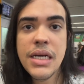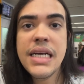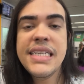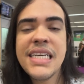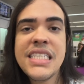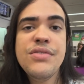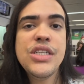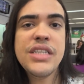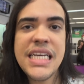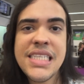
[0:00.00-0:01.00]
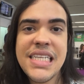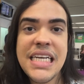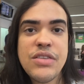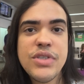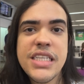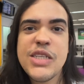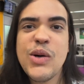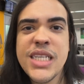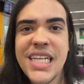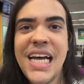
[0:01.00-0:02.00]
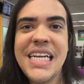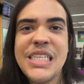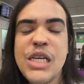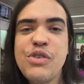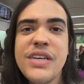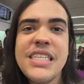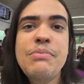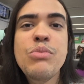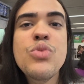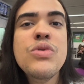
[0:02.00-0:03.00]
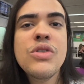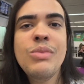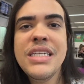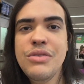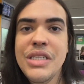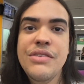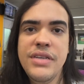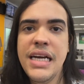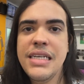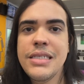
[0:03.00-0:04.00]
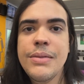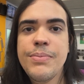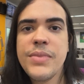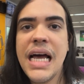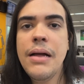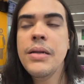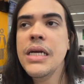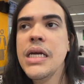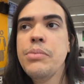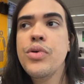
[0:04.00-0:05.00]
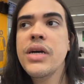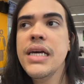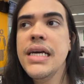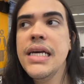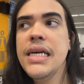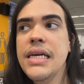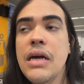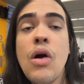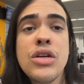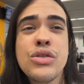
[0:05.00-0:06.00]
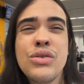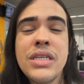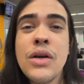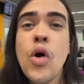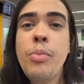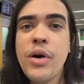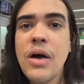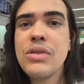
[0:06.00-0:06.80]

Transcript: E se esse vídeo der certo, vocês gostarem, eu vou fazer muito mais vídeo de viagem, tá? Porque eu gosto tudo de incorporar o